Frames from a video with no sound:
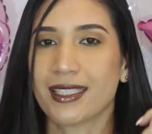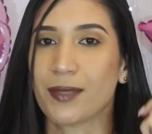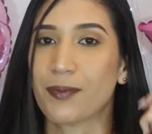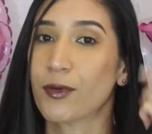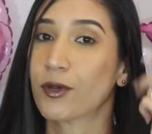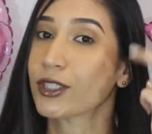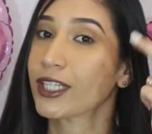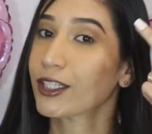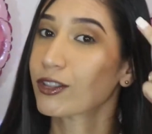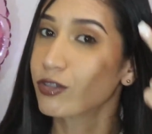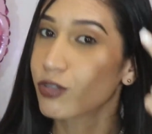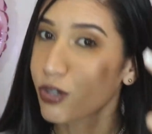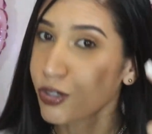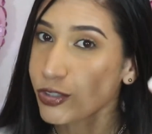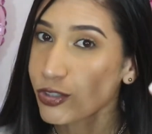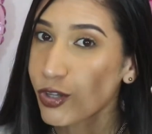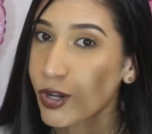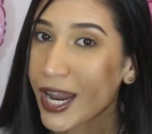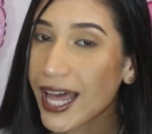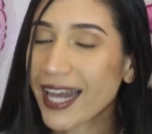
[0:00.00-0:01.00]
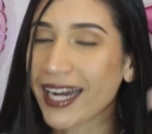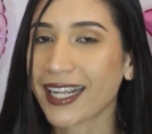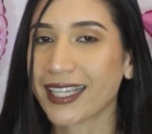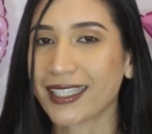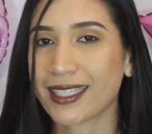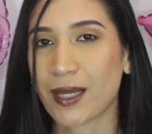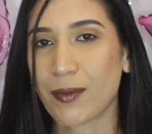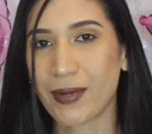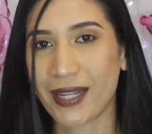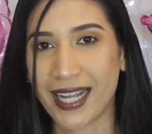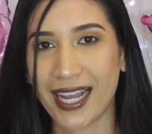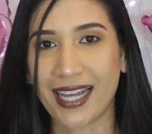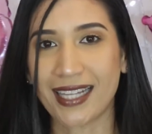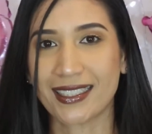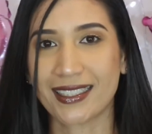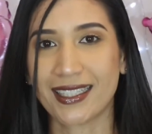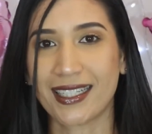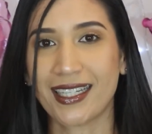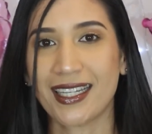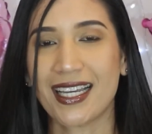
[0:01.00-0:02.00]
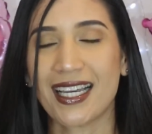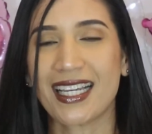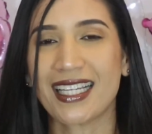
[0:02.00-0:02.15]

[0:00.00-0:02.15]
ese protector solar que te aplicaste,